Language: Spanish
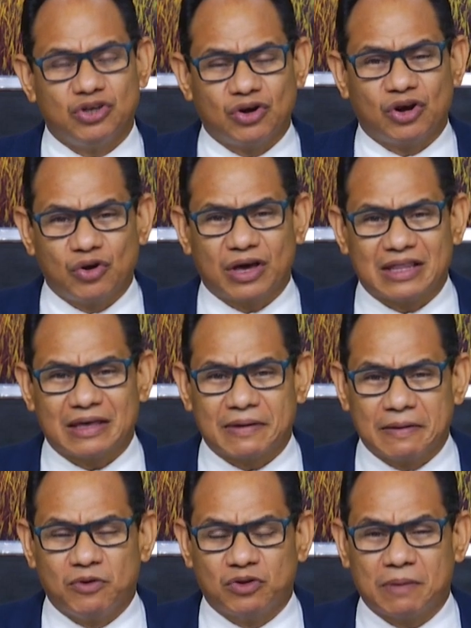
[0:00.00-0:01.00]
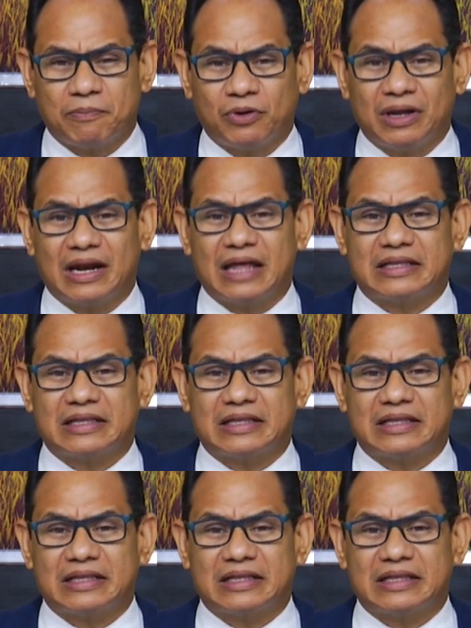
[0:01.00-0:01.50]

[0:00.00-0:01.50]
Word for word: yo creo que debemos de poner